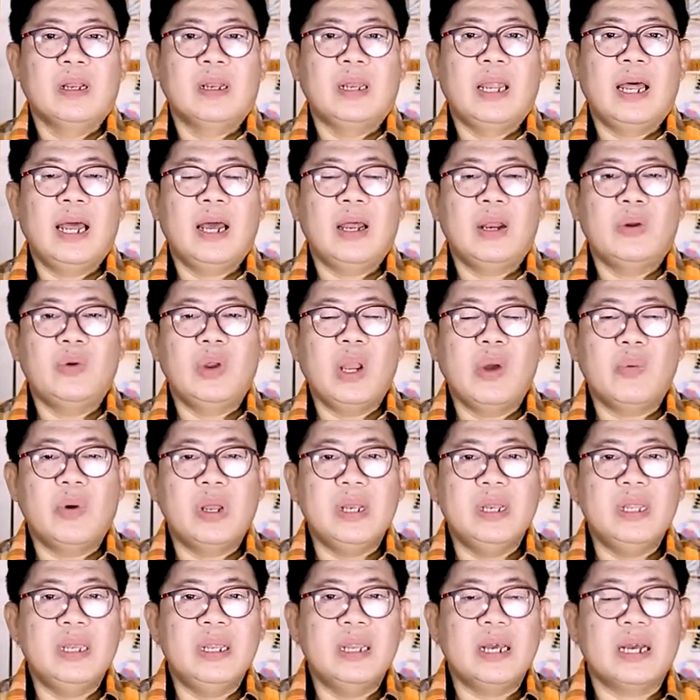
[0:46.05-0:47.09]
และดูในวั
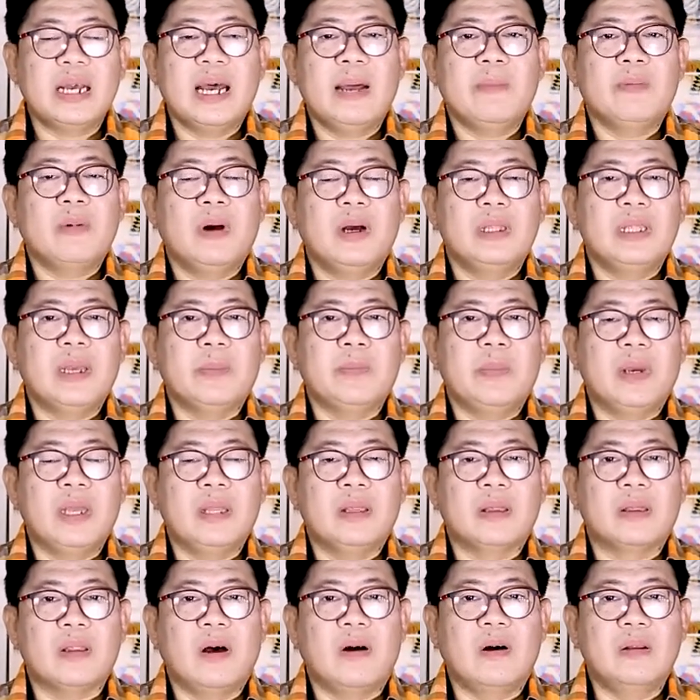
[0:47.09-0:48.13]
นนี้นะครับ ก็จะเป็น
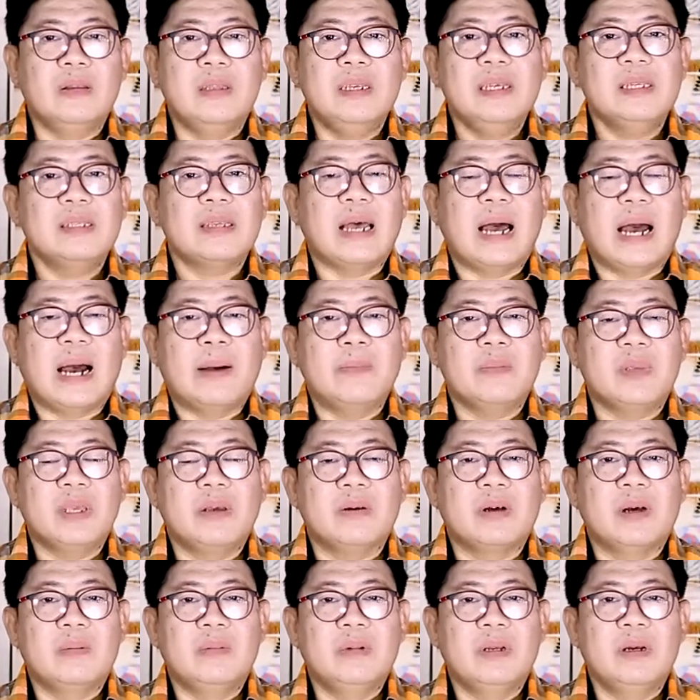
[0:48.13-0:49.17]
ตอนที่ 3
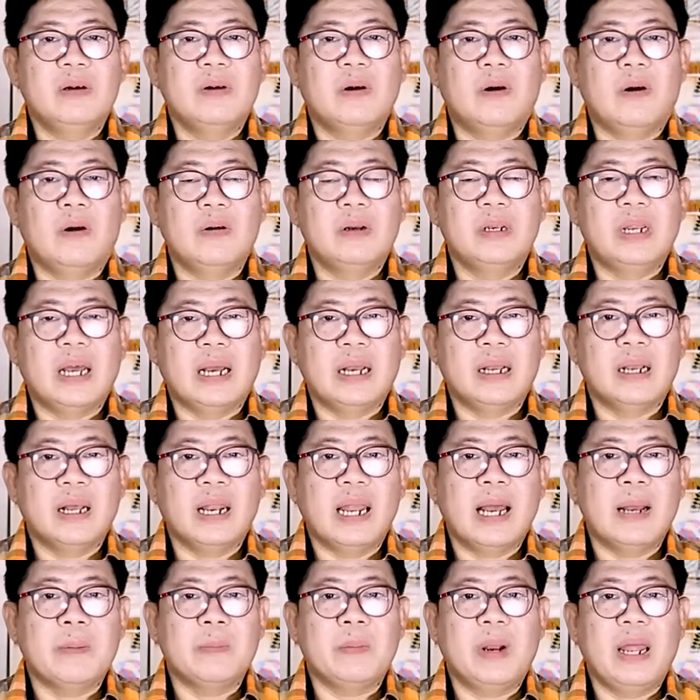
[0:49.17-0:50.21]
เกี่ยวกับเรื่องของหนังก
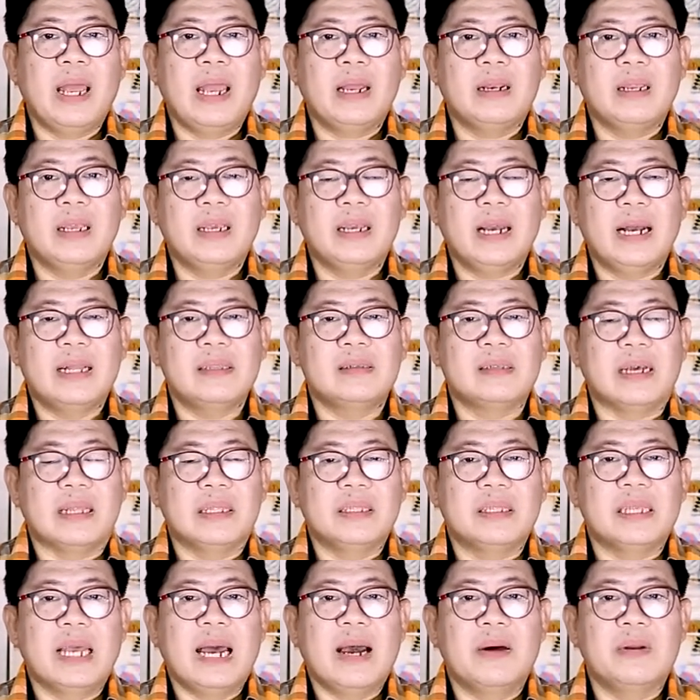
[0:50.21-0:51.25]
ลางแปลงในงานสัน
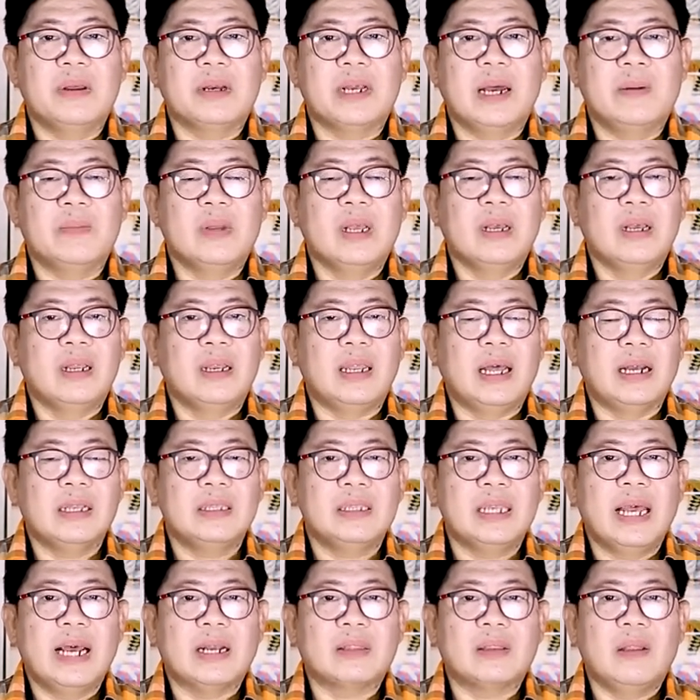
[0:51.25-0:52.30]
เจ้านะครับ หลัง
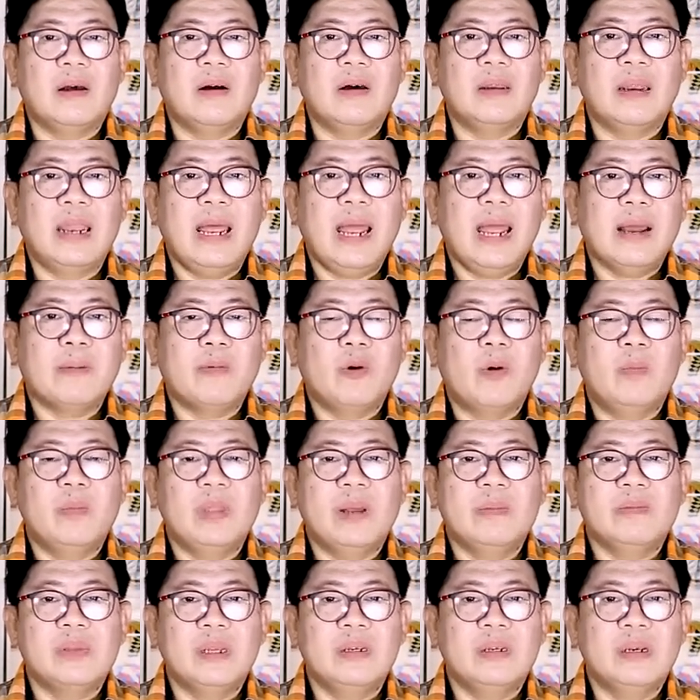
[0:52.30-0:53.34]
จากตอนแรกผม
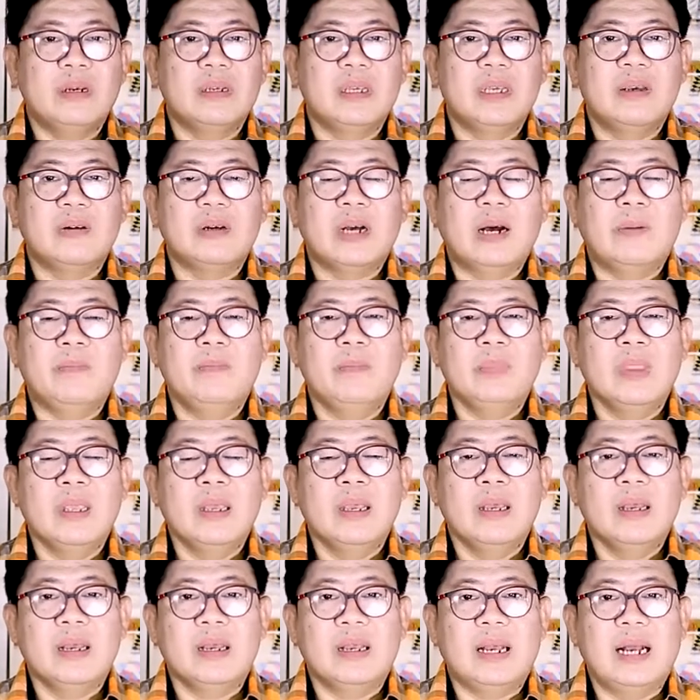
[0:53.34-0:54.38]
นำเสนอเกี่ยวกับ
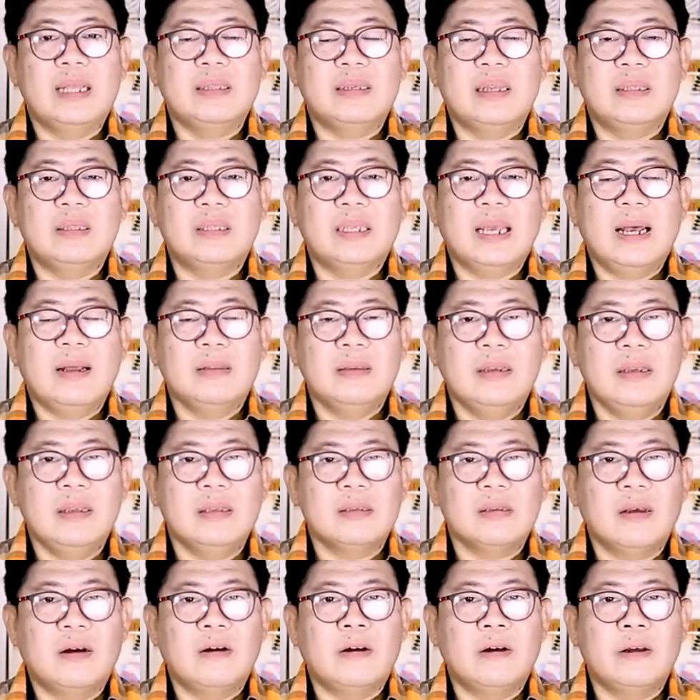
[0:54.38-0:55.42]
งานสันเจ้าที่
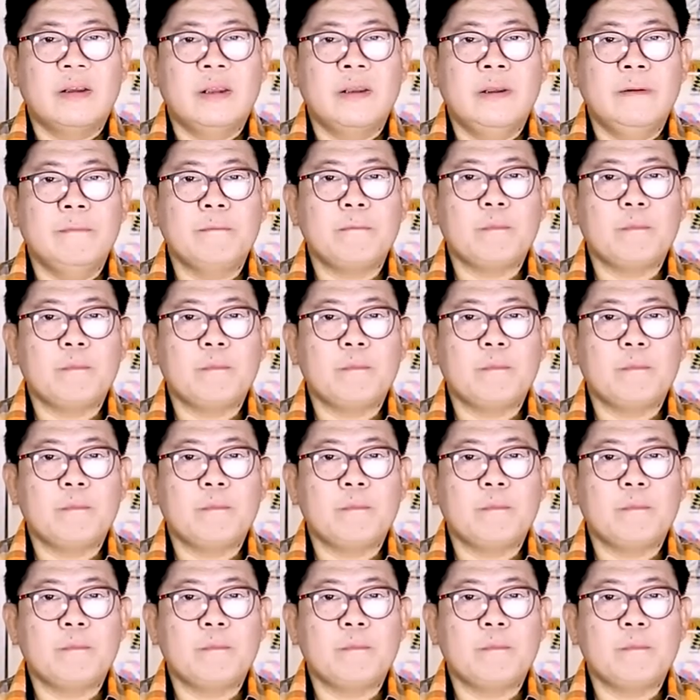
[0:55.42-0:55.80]
ซอย